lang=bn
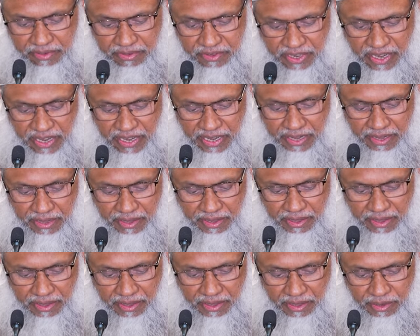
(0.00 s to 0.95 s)
সে
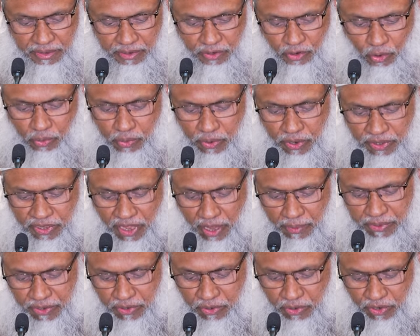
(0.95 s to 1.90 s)
নবুয়
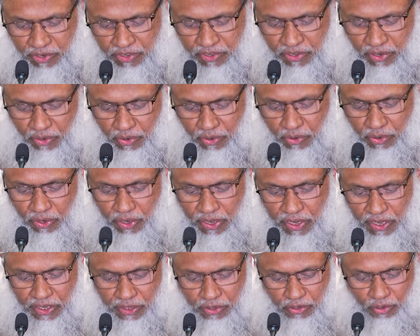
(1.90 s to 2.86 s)
দাবি করেছিল
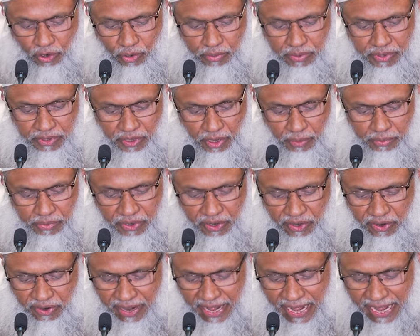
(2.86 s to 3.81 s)
তো নবীয় দাবি
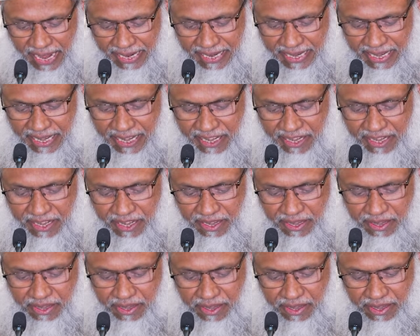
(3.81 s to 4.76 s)
করার আগে
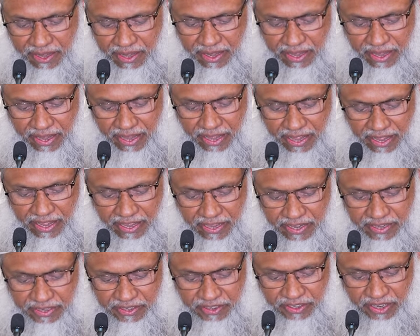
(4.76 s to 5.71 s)

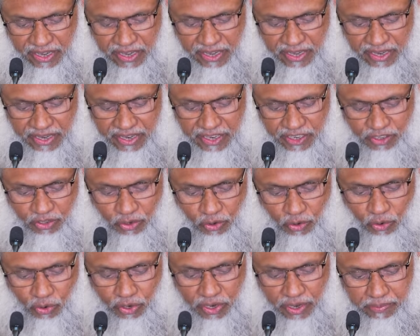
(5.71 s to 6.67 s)
সে কিছু
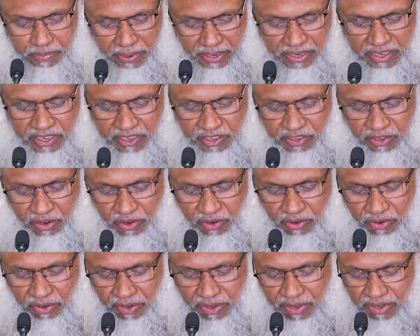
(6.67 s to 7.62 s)
লোককে পাঠিয়েছিল
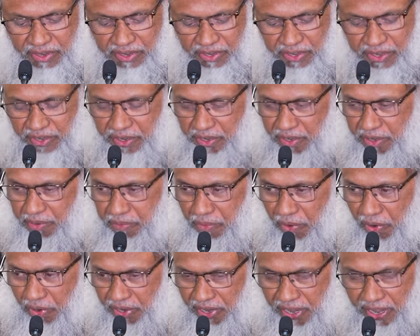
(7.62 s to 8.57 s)

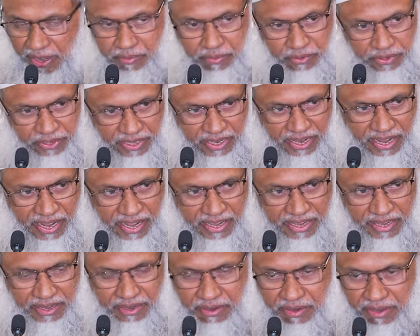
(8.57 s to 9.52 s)
মক্কা
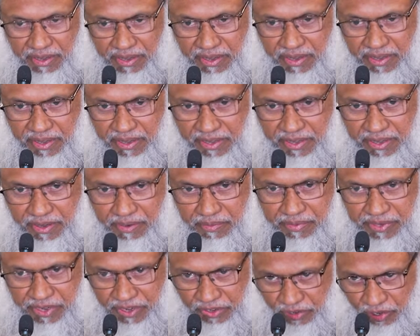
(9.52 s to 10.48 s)
মদিনায়
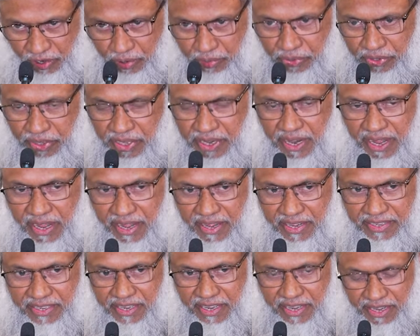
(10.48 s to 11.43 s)
বিশেষ করে মদিনায়
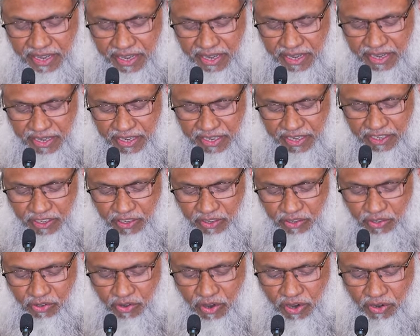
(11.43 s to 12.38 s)
যে কিছু
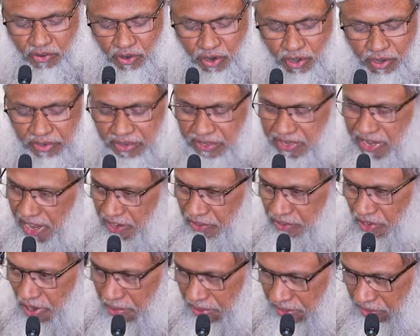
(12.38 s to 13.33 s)
সুরাটুরা নিয়ে
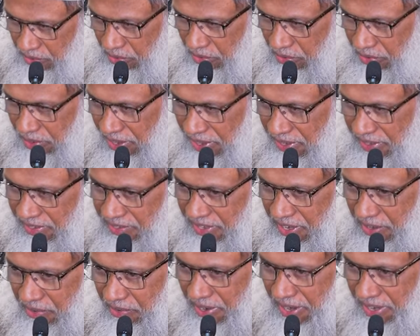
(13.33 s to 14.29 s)
আসা আমার জন্য
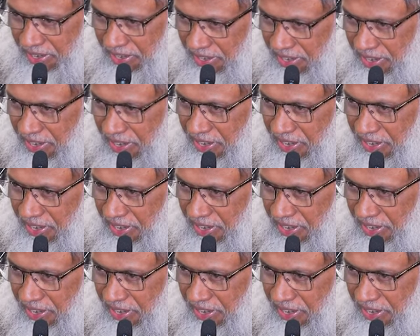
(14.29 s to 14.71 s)
সেইগুলাকে